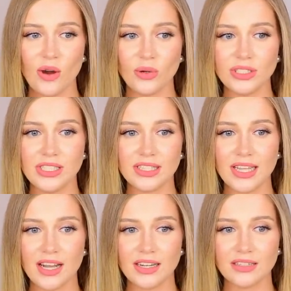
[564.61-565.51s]
он не
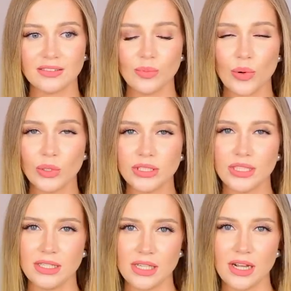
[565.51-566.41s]
так
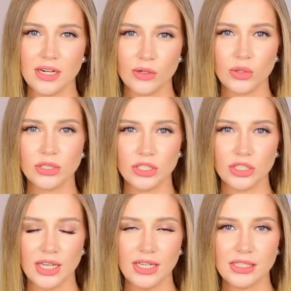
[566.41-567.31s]
просто, не так легко
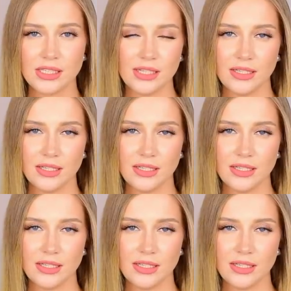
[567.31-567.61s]
сочетается,